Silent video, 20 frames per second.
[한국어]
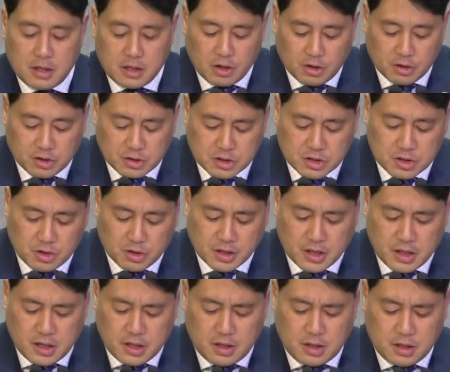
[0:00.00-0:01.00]

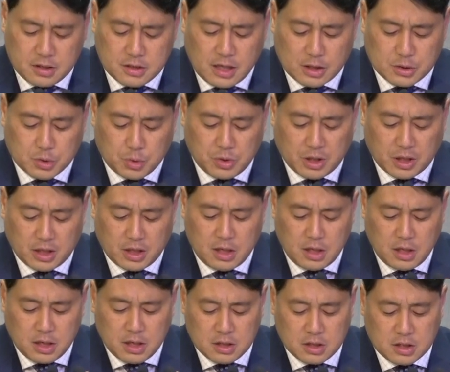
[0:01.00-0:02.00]
영적인
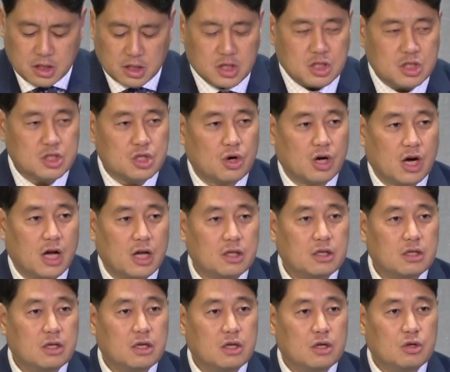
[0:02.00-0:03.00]
자손이
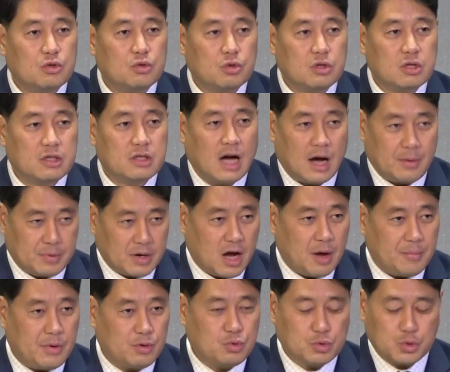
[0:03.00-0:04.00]
진정한
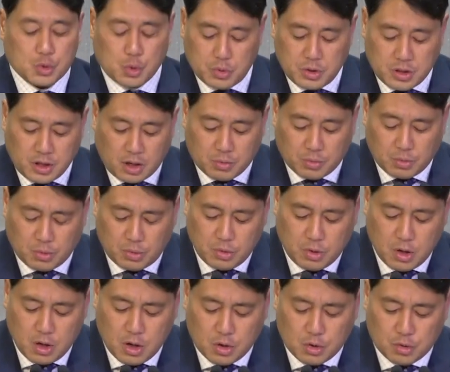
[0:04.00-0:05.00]
아브라함의
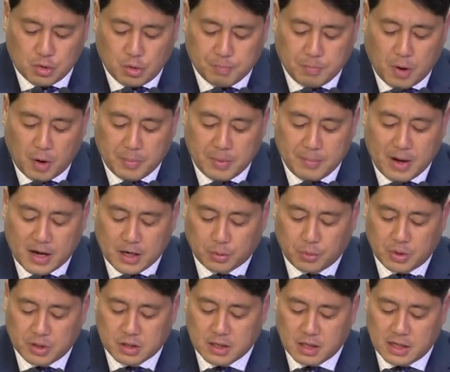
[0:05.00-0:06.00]
후손이라고 율법이
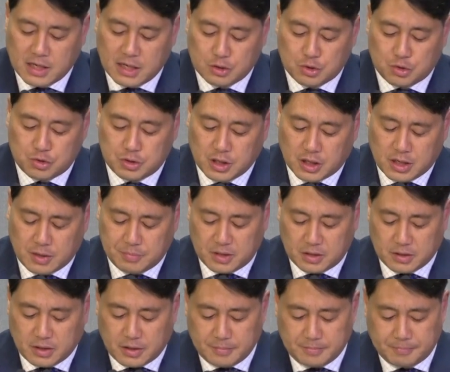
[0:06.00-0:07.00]
말하고 있다
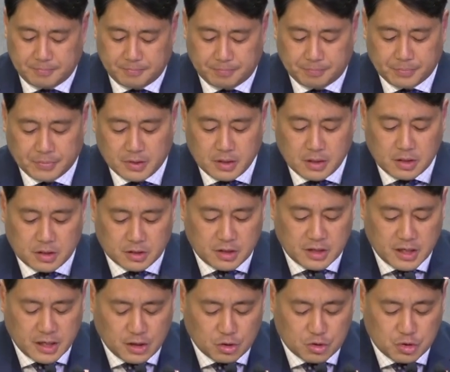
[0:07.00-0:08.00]
주장합니다.
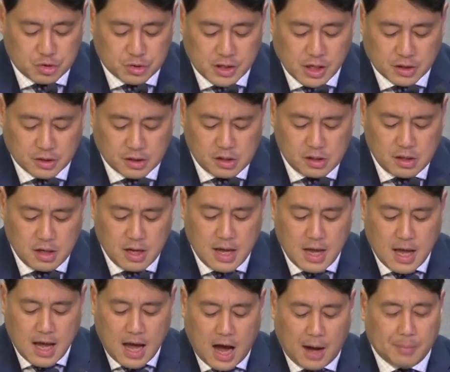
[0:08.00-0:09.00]
그는 이런 주장을
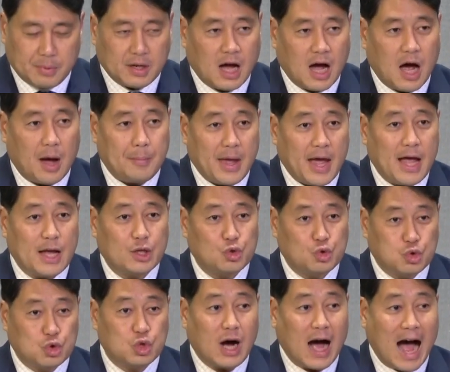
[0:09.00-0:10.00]
아브라함의
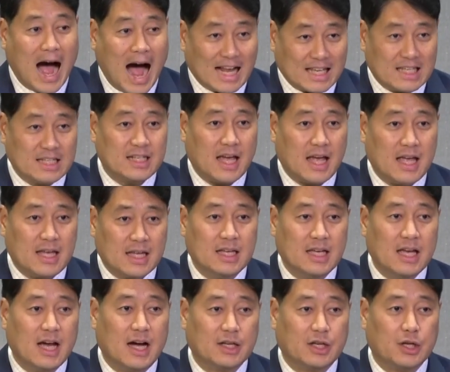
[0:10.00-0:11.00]
두 아들의
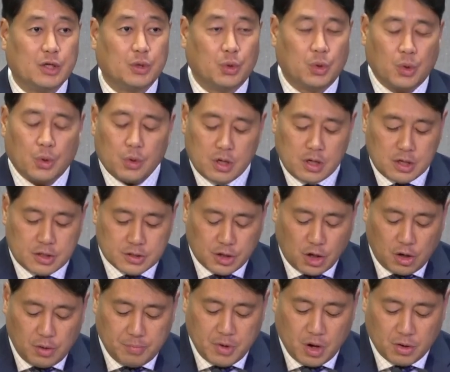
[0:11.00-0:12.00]
이야기로
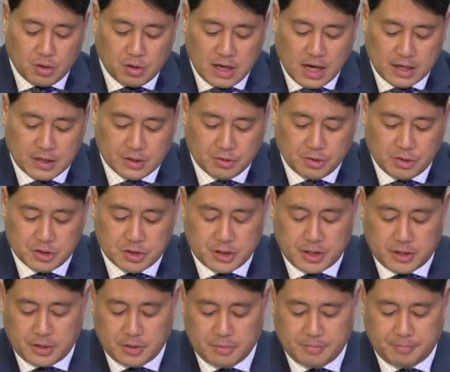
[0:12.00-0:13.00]
설명을 하는
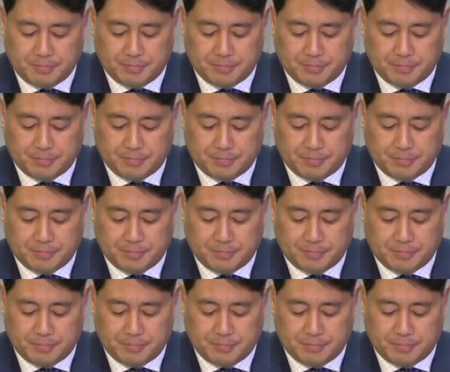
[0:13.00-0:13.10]
것이에요.